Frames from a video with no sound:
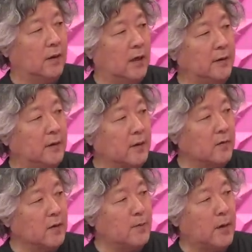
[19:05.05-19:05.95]
相手に対す
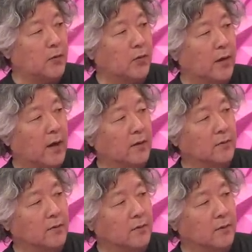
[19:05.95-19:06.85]
るリスペクトっていうのはあ
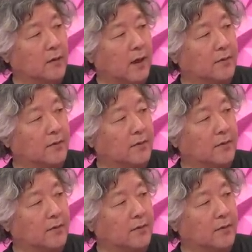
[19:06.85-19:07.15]
るは